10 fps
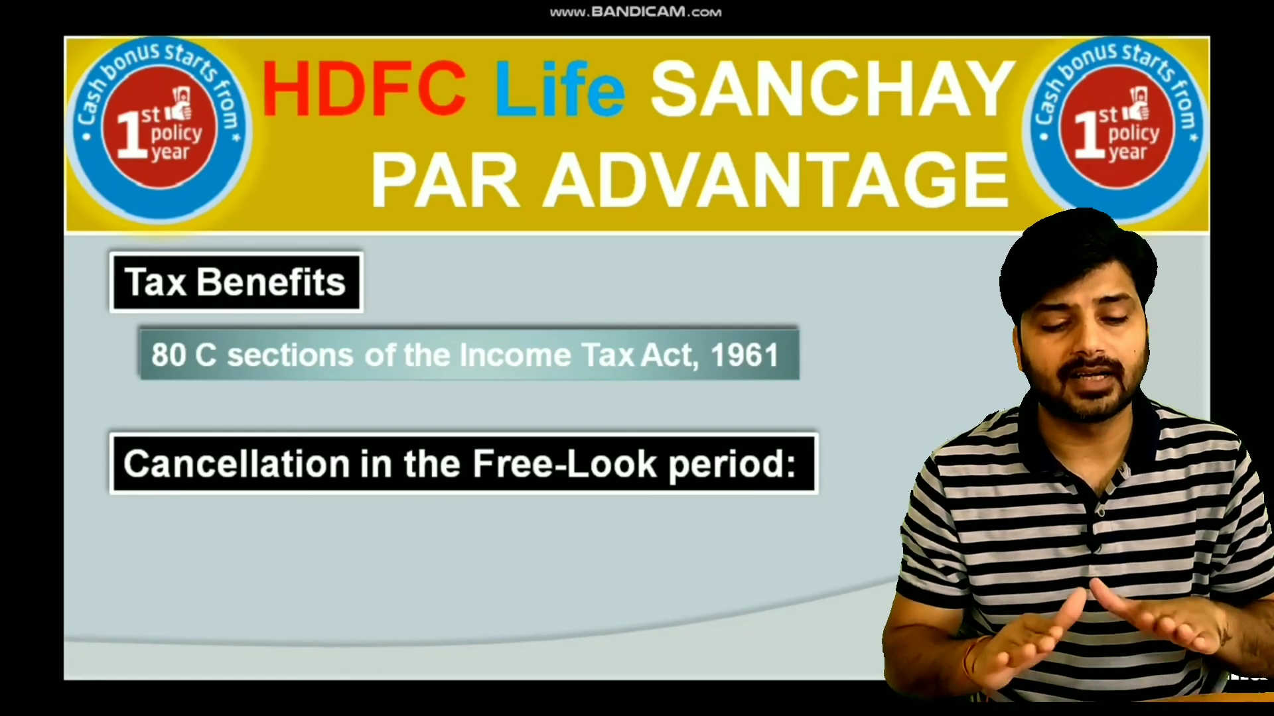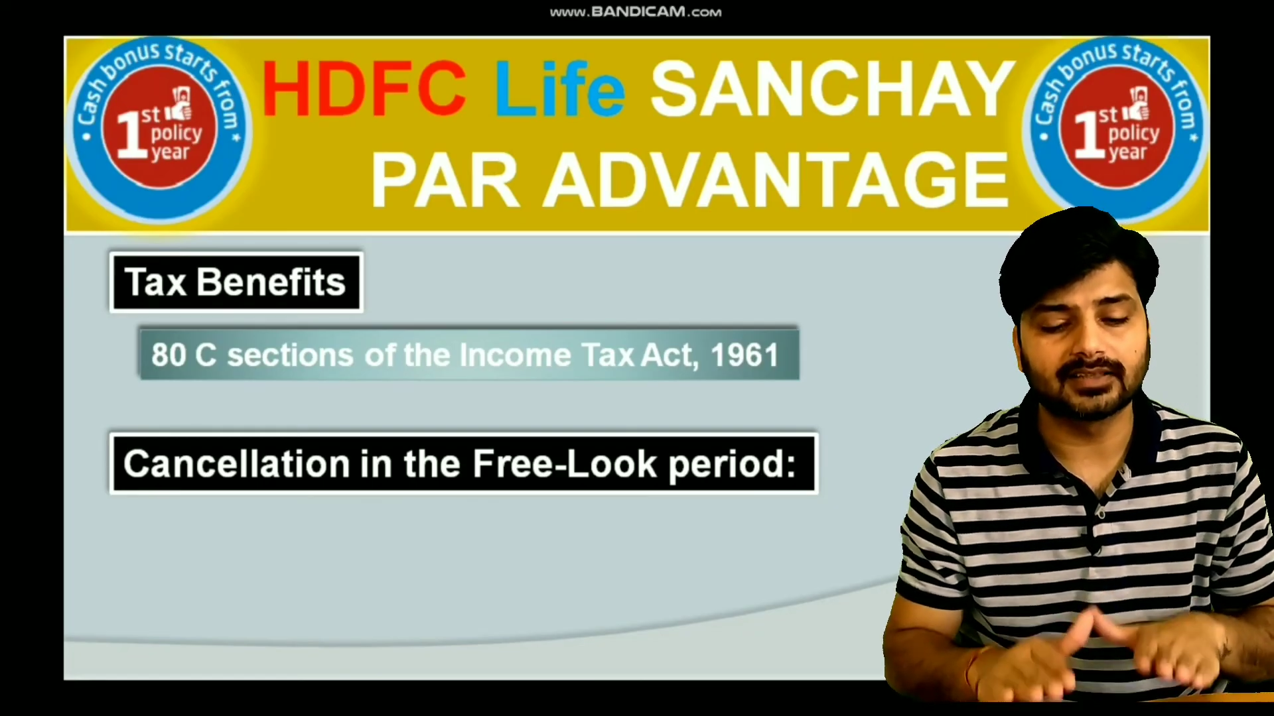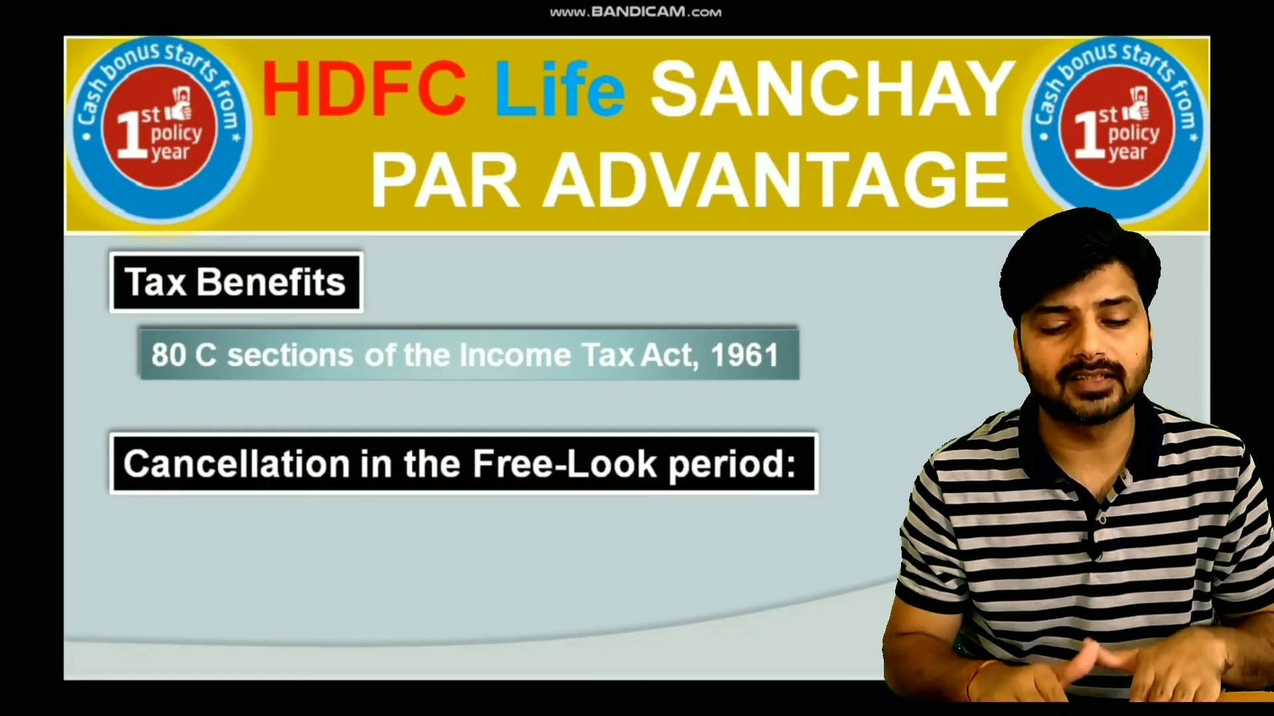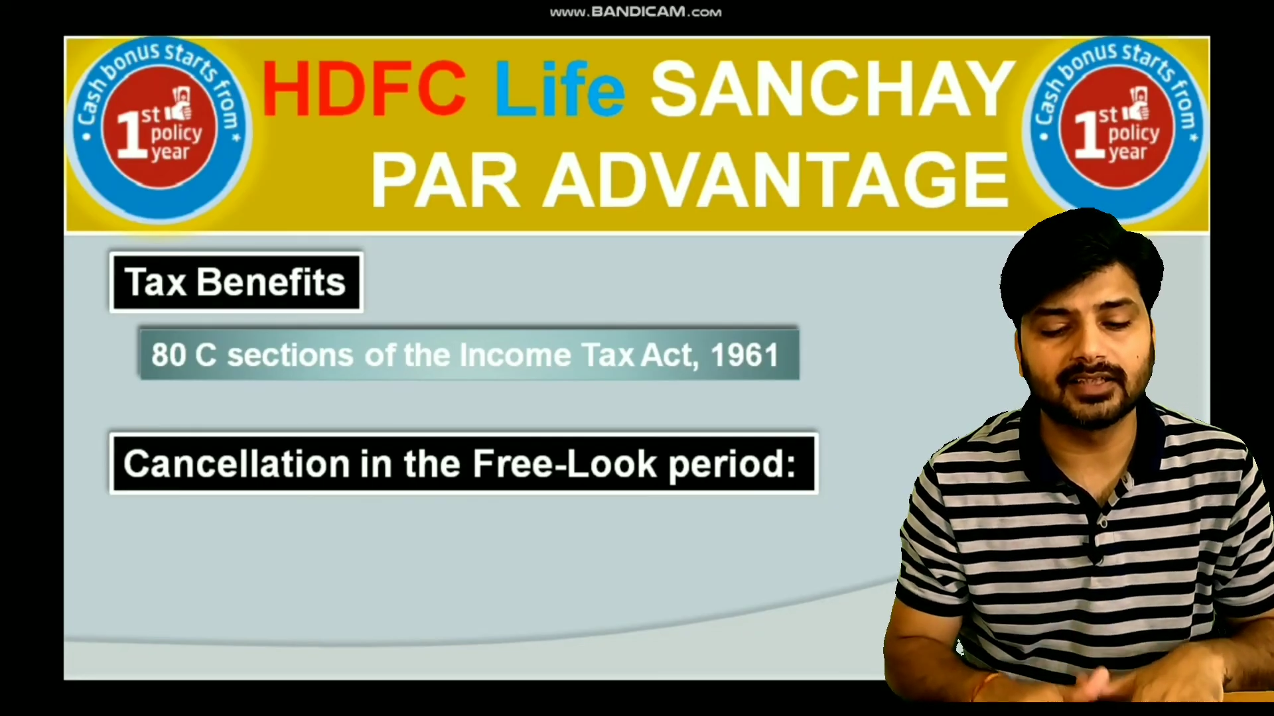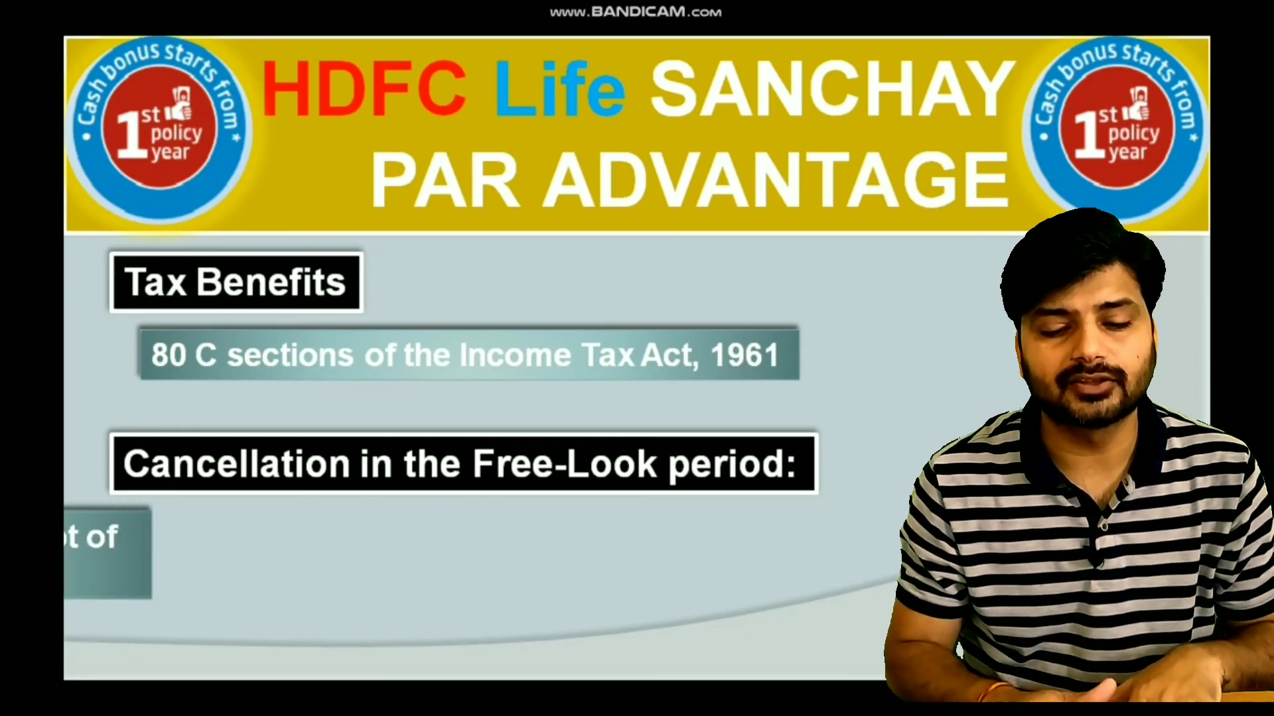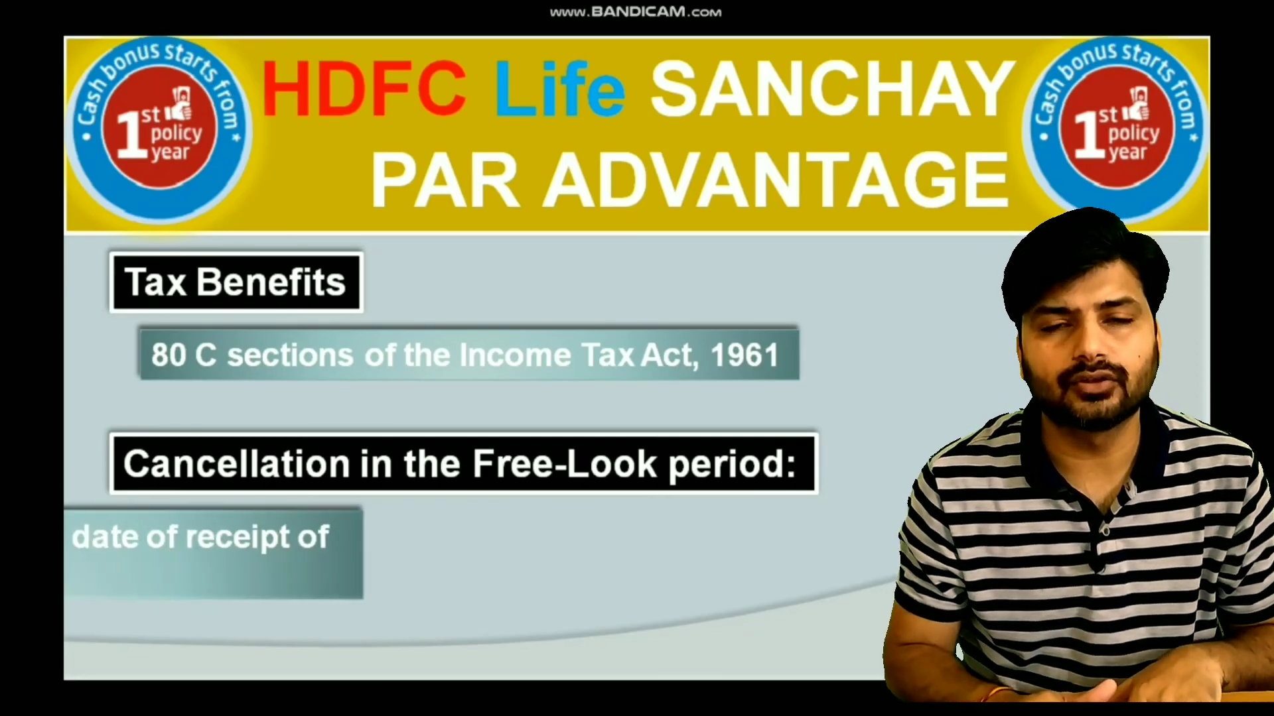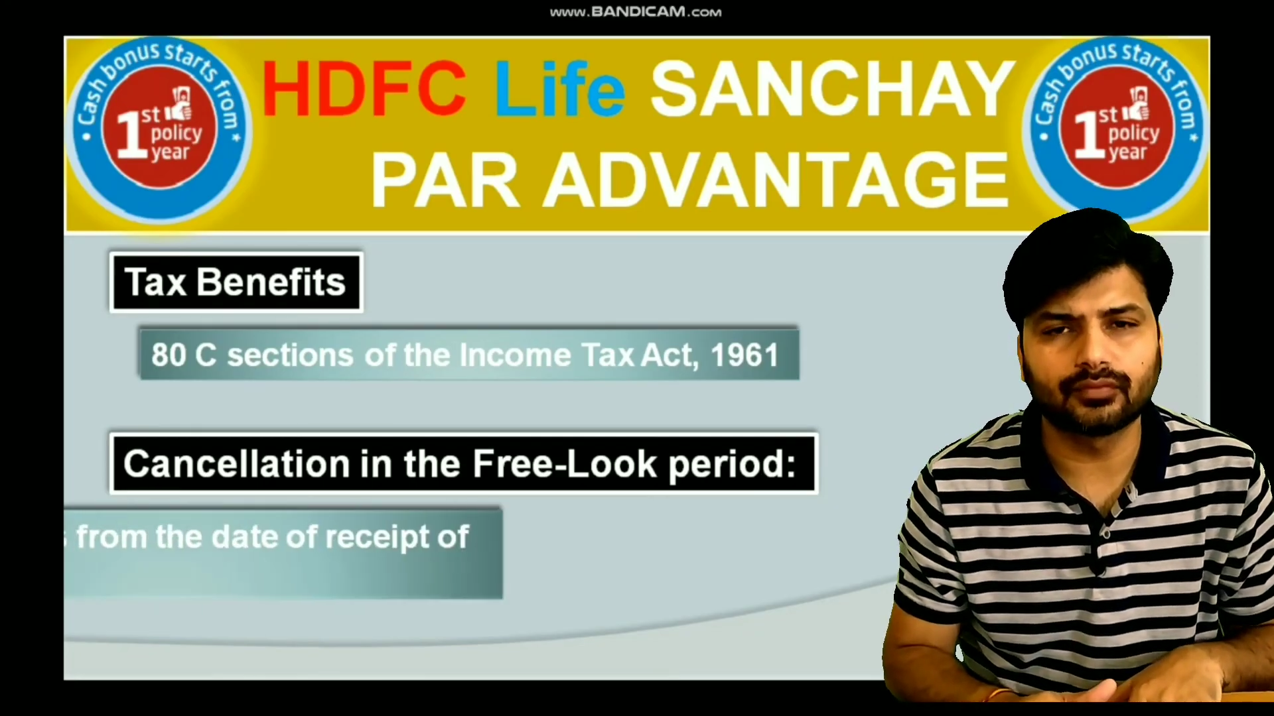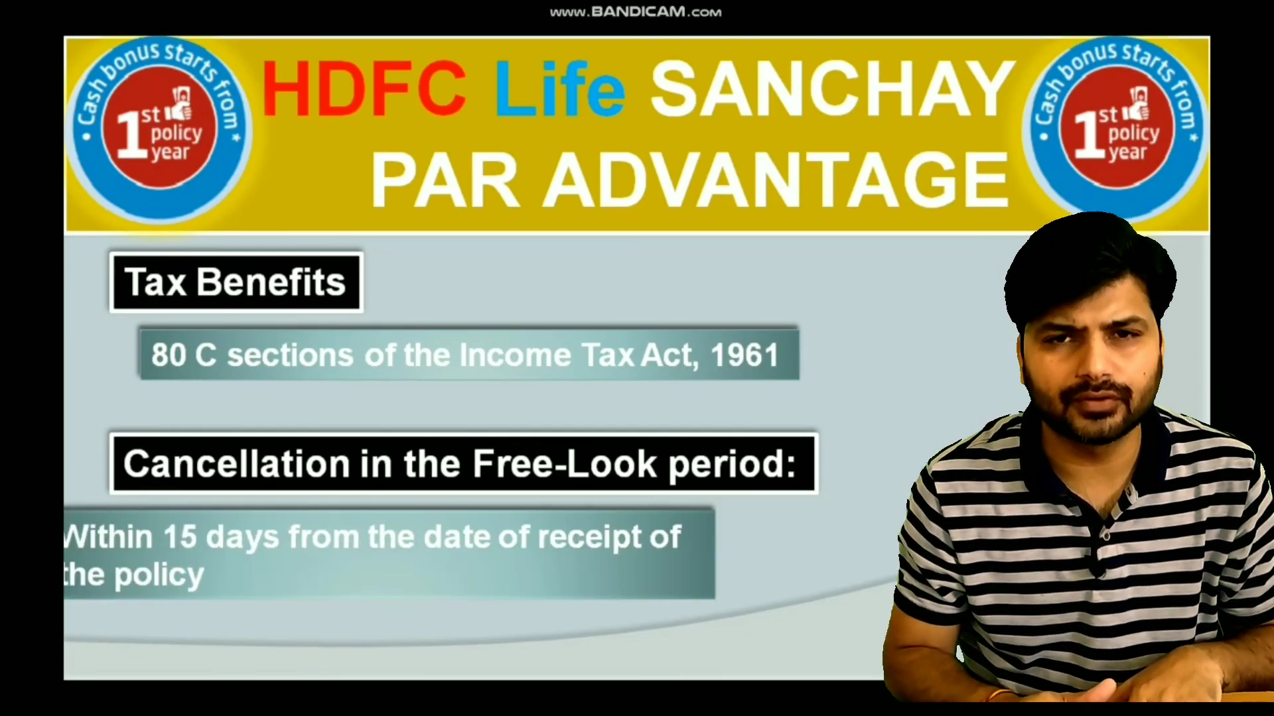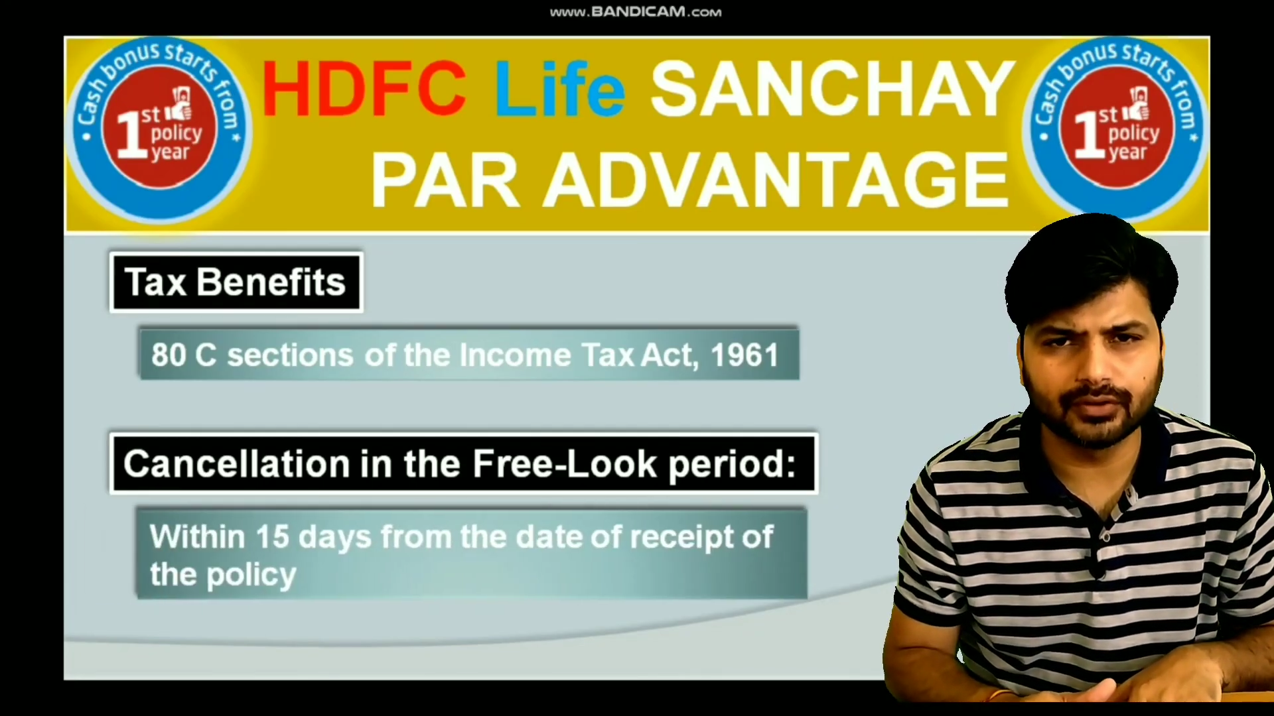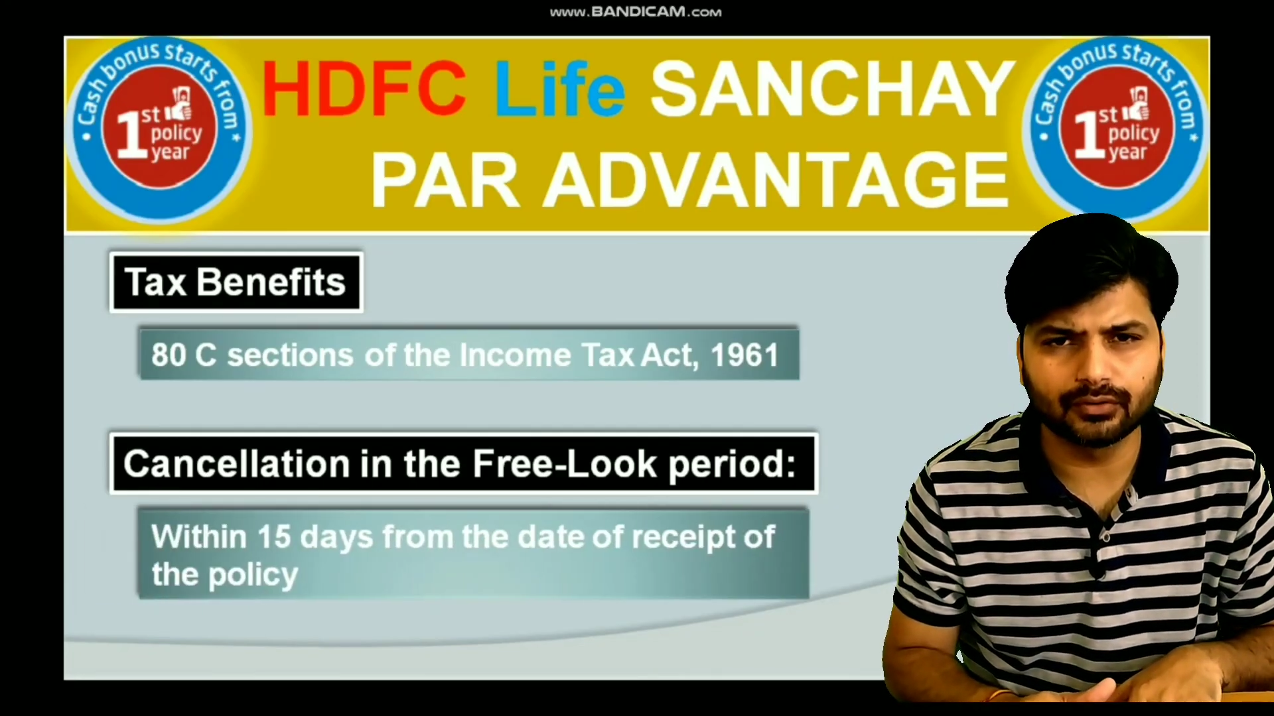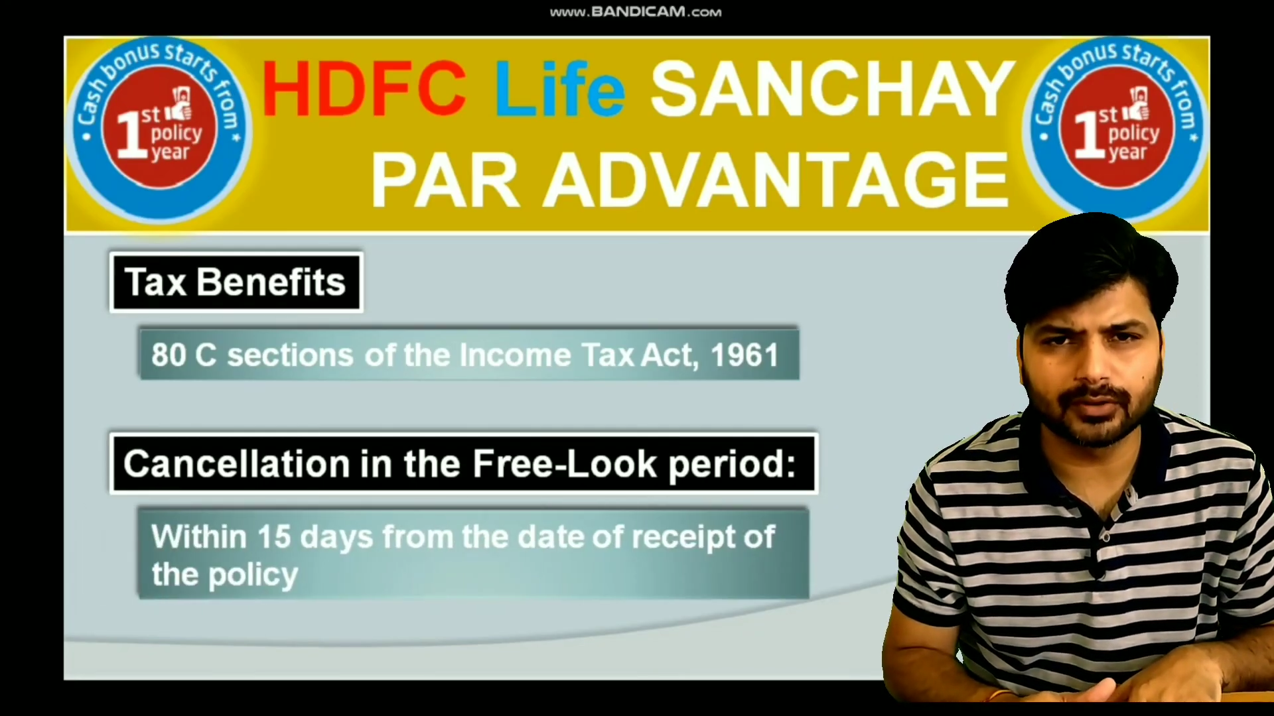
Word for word: कैंसिलेशन ऑफ फी